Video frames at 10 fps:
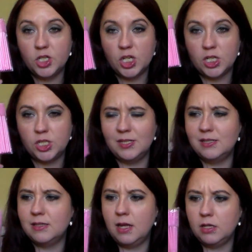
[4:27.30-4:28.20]
J'ai acheté
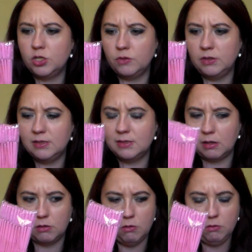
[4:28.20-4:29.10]
ça, j'en ai
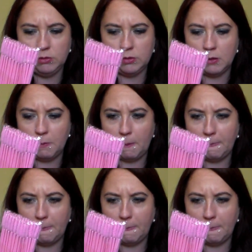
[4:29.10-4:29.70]
50.